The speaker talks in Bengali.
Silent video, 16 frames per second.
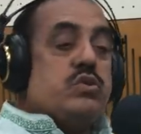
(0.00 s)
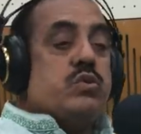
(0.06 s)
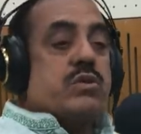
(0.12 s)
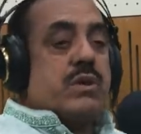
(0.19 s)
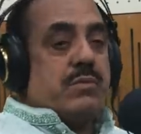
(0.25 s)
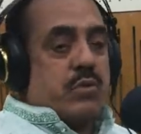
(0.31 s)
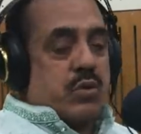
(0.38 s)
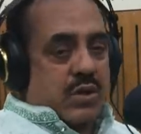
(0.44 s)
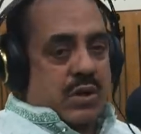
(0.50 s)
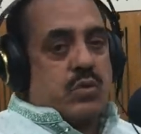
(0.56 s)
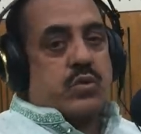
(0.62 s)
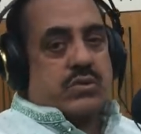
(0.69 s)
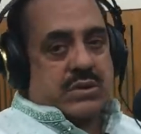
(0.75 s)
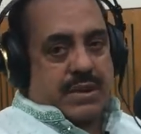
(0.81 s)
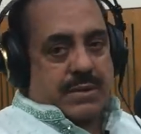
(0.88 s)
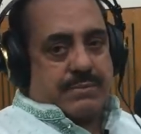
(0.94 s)
ঝুঁকি মনে
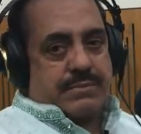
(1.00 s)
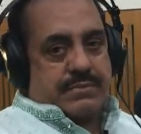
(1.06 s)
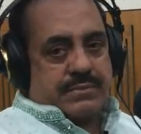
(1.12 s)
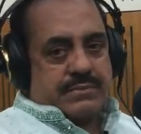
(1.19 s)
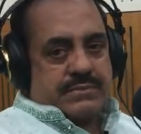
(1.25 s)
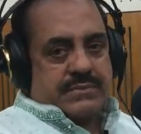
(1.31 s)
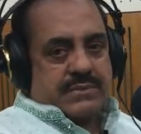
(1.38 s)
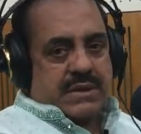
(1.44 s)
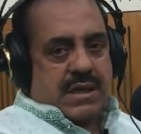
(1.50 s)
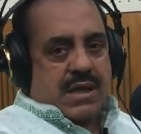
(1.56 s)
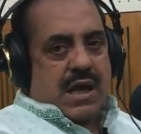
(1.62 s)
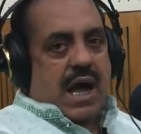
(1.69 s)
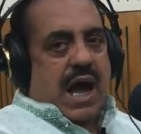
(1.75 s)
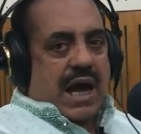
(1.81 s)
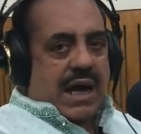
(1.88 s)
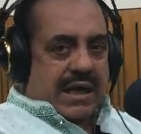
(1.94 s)
করতাম
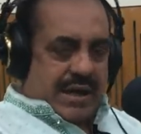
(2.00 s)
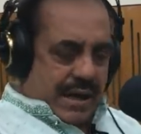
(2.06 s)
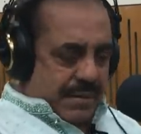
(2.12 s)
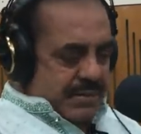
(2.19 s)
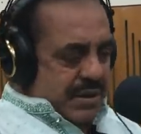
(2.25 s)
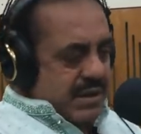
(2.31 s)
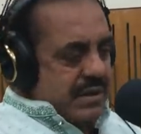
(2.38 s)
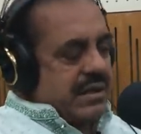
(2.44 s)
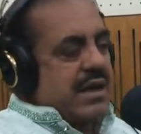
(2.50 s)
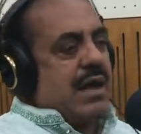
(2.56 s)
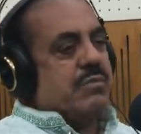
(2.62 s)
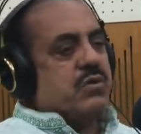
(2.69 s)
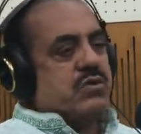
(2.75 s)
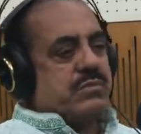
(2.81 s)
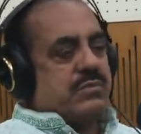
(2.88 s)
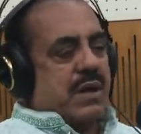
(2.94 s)
আগে আমি
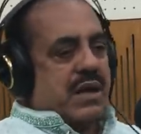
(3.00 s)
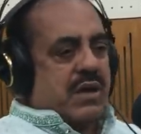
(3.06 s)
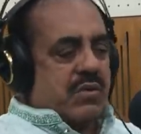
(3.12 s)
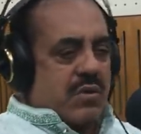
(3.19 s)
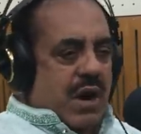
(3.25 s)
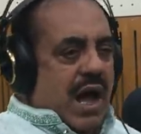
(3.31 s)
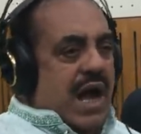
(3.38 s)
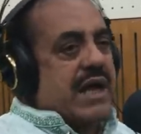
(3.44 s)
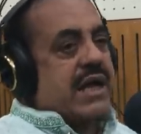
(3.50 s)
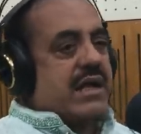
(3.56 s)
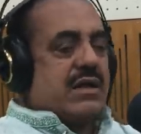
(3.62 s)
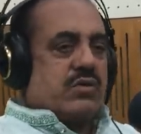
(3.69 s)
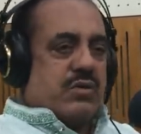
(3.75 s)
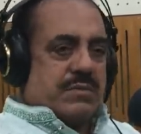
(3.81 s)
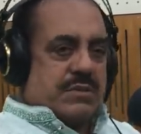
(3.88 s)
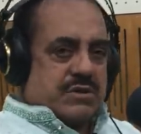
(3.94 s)
কেয়ামত বানানোর আগে
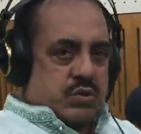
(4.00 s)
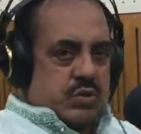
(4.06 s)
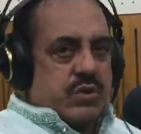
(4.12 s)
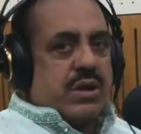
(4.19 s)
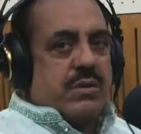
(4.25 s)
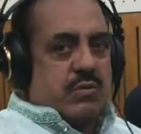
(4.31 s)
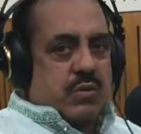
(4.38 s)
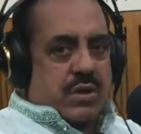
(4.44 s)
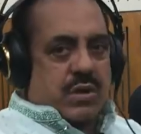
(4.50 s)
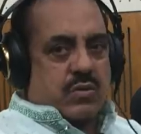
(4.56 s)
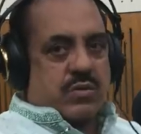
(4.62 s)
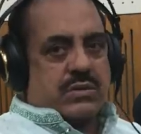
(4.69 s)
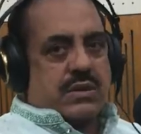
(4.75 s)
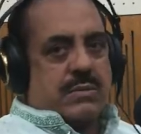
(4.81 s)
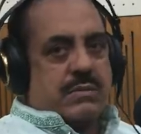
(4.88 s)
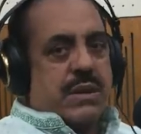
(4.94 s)
কিন্তু আমি ঝুঁকি মনে
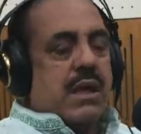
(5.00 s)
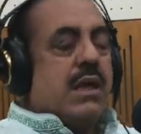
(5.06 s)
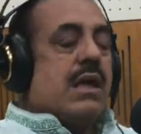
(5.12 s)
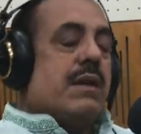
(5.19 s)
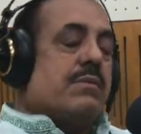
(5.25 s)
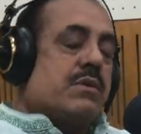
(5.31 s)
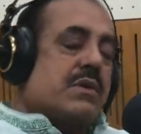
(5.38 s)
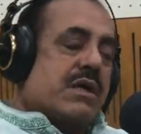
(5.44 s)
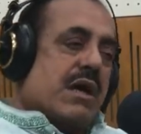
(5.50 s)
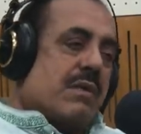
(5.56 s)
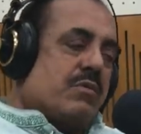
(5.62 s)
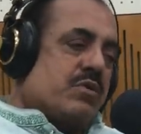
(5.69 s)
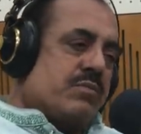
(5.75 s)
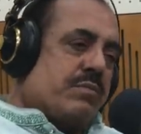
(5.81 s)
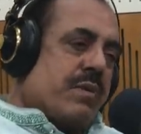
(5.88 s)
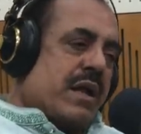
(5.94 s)
করতাম এবং
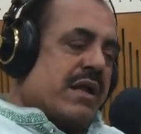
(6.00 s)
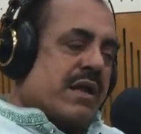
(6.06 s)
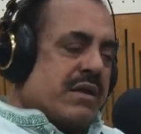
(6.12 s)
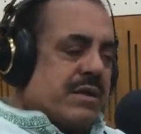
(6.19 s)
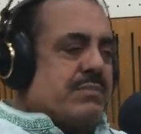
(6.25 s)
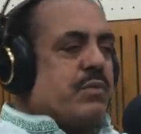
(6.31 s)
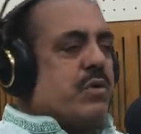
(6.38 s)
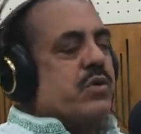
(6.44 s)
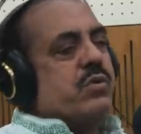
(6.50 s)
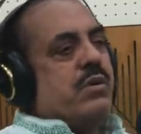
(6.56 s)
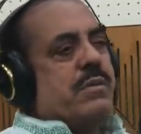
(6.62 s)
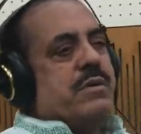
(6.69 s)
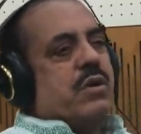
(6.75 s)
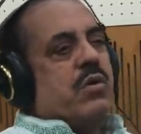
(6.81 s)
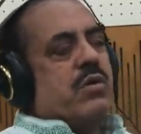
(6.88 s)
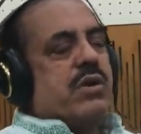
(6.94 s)
কেয়ামত বানানোর পরেও
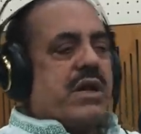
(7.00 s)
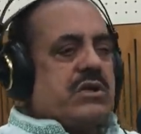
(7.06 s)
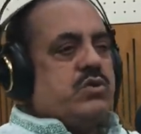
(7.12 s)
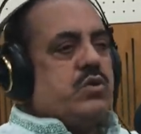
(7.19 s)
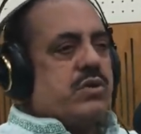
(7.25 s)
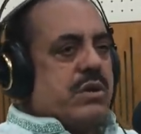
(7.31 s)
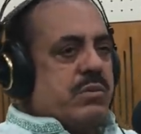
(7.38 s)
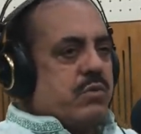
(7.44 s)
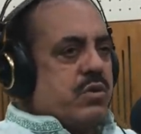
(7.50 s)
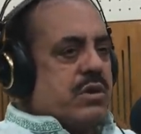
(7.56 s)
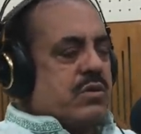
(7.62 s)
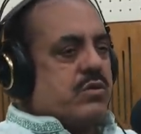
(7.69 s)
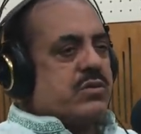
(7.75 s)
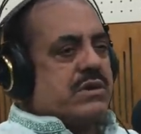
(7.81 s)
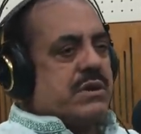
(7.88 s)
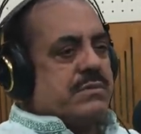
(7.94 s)
আমি অনেক ঝুঁকি মনে
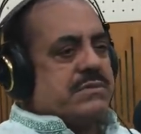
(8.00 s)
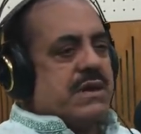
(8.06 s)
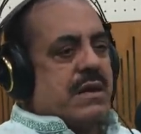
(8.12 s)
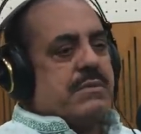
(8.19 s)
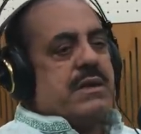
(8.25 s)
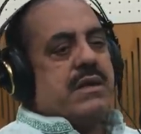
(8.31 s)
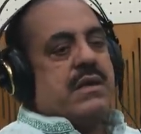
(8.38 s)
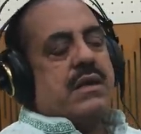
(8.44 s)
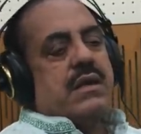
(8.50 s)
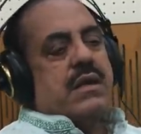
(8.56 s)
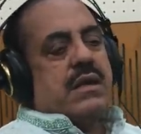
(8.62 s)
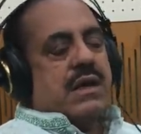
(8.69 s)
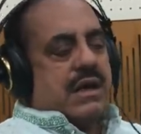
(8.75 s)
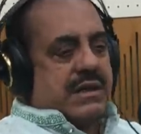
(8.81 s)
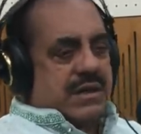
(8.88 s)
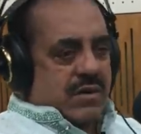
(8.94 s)
করতাম যে আমি
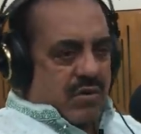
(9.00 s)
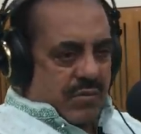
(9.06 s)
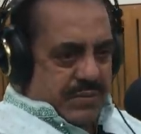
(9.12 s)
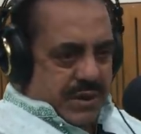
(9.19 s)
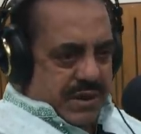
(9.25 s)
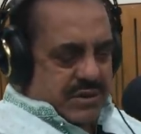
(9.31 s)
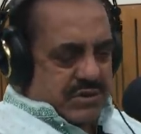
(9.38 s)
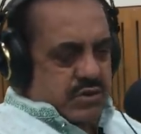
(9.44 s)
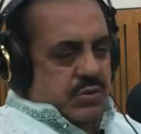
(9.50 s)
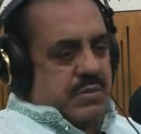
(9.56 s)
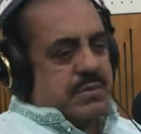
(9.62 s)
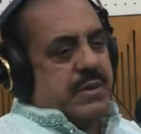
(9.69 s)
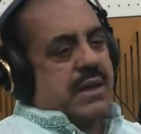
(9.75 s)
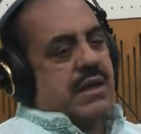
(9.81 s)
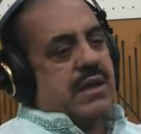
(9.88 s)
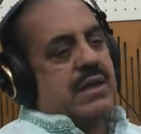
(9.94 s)
একটা কপিরাইট ছবি
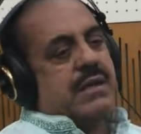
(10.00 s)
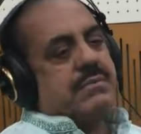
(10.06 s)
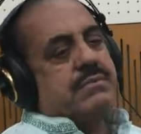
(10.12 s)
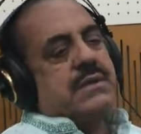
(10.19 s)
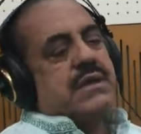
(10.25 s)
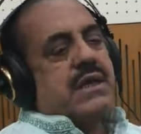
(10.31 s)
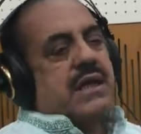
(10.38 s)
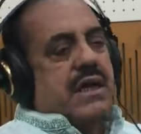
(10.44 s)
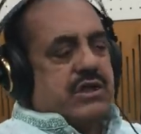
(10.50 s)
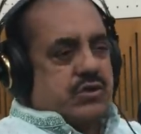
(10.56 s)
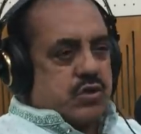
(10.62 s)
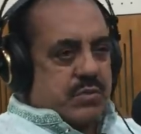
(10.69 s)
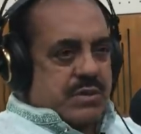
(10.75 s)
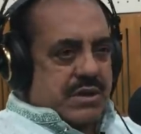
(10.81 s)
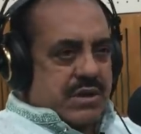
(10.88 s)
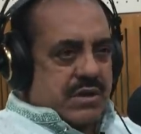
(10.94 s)
বানালাম এই
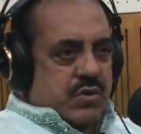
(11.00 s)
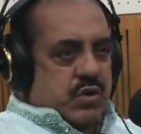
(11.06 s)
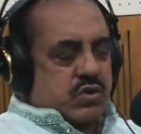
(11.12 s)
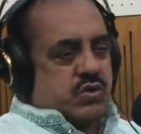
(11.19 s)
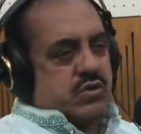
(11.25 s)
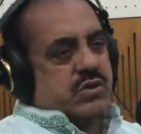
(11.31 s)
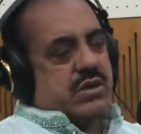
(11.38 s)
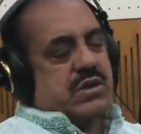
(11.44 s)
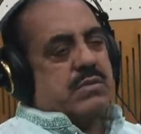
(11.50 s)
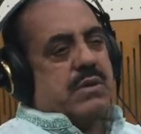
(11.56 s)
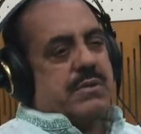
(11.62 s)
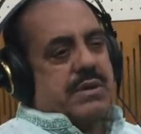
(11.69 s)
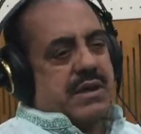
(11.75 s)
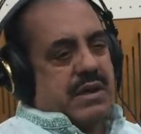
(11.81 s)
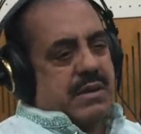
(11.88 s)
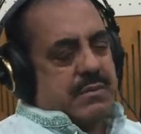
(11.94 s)
ছবিটা দর্শক
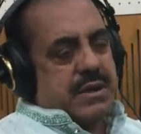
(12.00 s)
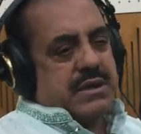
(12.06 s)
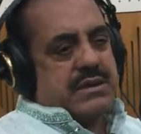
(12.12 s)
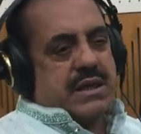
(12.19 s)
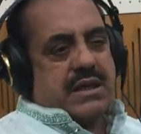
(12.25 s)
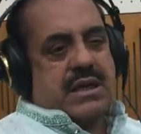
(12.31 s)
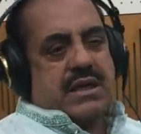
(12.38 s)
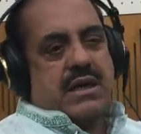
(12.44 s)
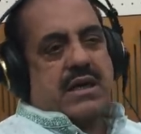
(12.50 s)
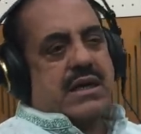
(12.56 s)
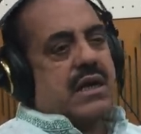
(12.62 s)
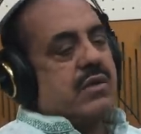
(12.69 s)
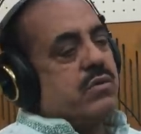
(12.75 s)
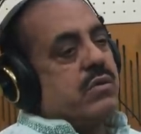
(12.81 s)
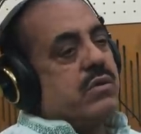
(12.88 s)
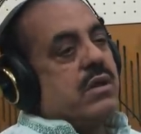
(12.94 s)
কিভাবে নেবে জানি না
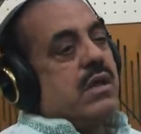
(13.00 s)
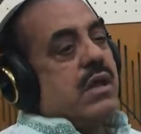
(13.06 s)
কারণ